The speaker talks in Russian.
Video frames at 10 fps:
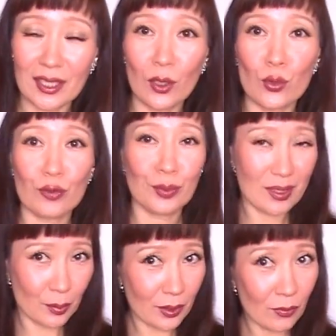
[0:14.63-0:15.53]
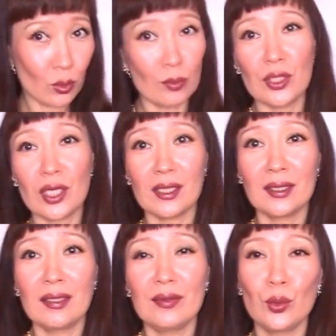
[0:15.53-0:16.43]
Я уже, в принципе, давно обещала
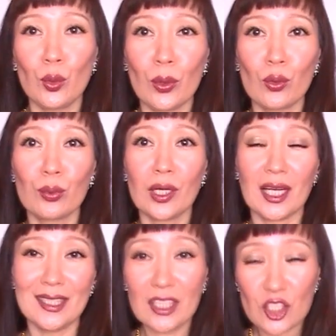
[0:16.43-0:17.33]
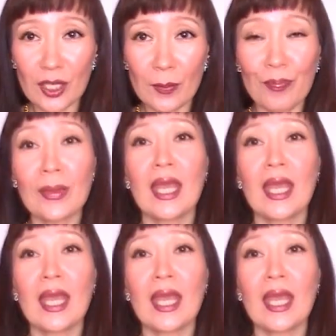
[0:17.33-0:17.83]
снять видео о покупках одежды.